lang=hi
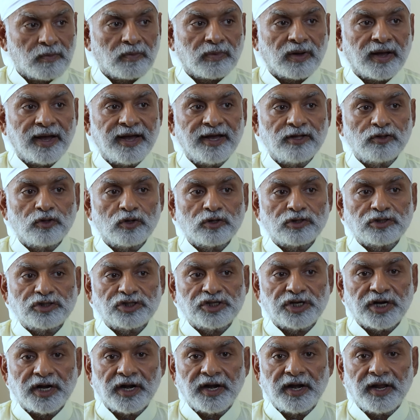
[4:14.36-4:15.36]
हम कहें तो
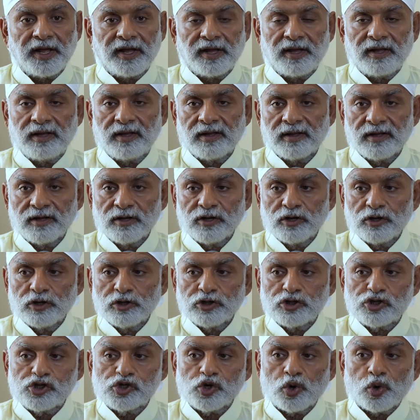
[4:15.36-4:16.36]
शिरडी
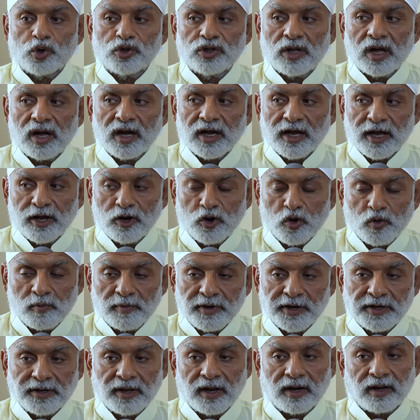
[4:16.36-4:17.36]
चौदह
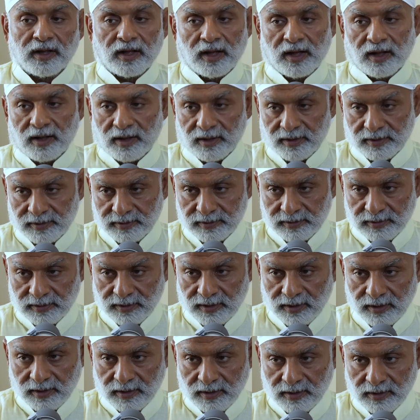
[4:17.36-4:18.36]
किलोमीटर कहा
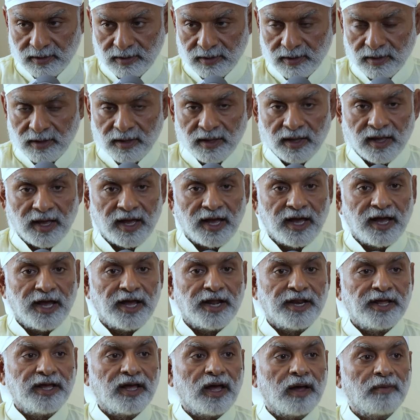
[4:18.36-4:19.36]
कि
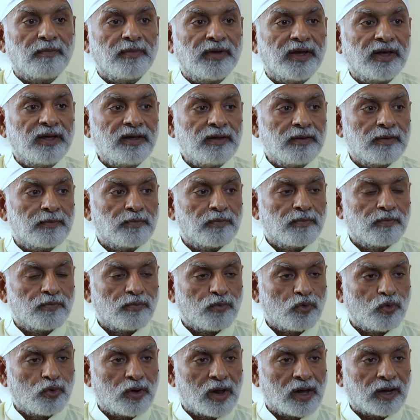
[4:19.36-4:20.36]
एरिया में
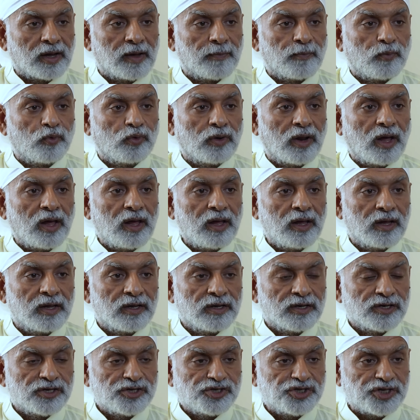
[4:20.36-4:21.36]
पूरा का पूरा
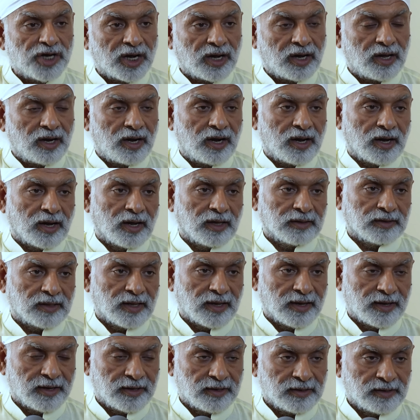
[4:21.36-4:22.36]
चक्कर
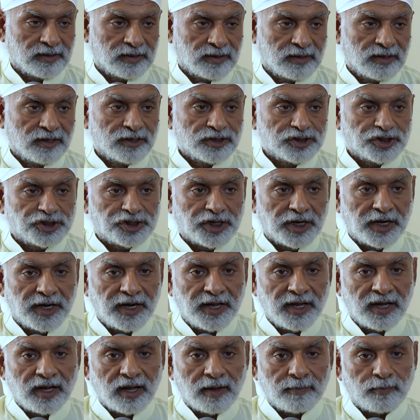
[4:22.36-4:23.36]
लगाता है
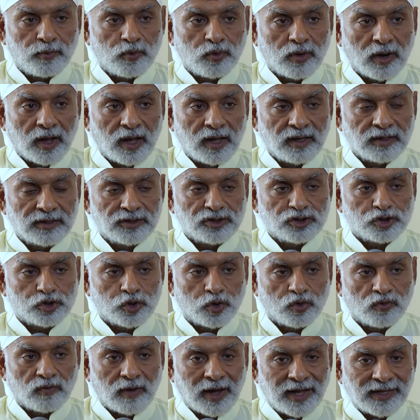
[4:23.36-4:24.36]
शिरडी का पूरा
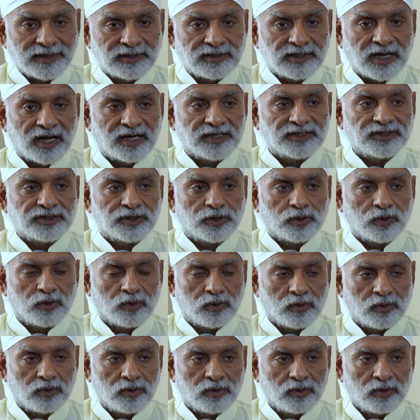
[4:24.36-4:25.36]
शुरुआत जहाँ से
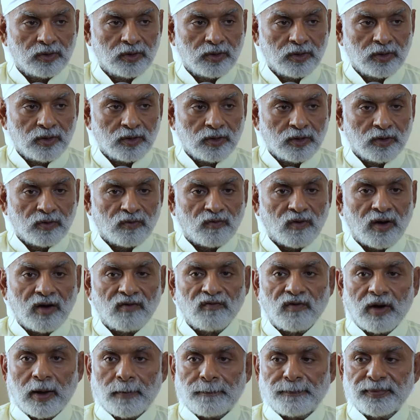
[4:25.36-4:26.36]
हो वहाँ
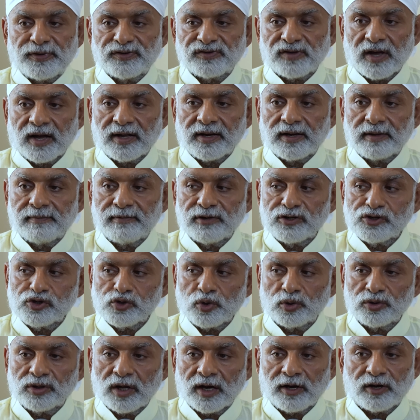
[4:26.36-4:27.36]
वापस आने में
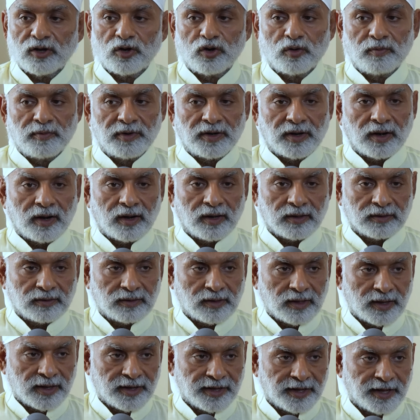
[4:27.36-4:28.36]
चौदह किलोमीटर
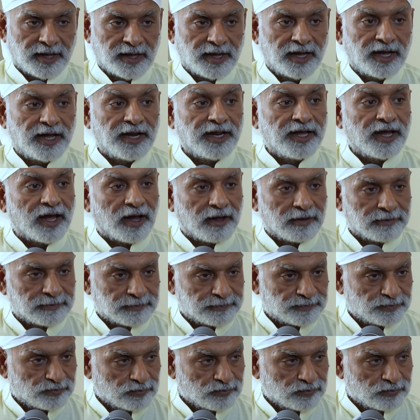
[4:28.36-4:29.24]
लगता है एरिया